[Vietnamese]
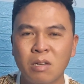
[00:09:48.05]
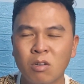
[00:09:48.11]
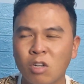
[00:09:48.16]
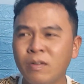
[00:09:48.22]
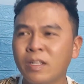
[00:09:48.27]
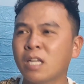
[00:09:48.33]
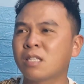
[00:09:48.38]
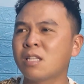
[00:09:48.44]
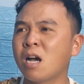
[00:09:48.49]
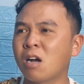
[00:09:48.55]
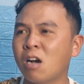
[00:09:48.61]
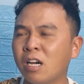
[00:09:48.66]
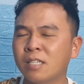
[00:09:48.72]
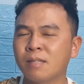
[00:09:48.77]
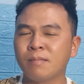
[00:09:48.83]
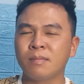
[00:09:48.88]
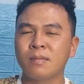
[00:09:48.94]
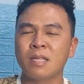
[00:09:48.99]
quý vị tưởng tượng
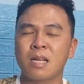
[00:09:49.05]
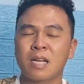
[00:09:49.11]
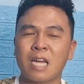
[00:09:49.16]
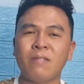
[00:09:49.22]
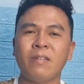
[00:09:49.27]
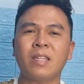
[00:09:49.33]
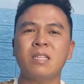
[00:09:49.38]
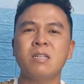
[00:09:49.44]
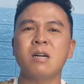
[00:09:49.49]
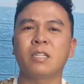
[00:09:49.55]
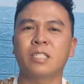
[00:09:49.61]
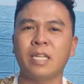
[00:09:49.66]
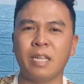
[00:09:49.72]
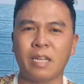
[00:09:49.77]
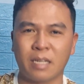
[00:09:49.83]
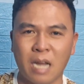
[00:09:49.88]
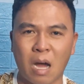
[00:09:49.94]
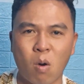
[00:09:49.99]
coi cái vết thương ở
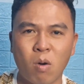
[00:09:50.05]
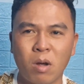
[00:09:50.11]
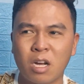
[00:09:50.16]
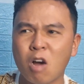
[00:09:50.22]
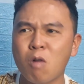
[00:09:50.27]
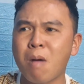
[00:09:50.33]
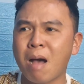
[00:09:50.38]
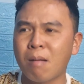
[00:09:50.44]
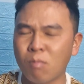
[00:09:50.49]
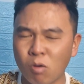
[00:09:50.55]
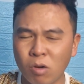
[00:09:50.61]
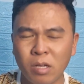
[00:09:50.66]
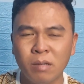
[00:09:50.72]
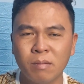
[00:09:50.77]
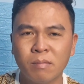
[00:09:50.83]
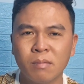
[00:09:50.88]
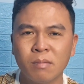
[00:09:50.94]
trên đỉnh đầu ấy khâu ba mũi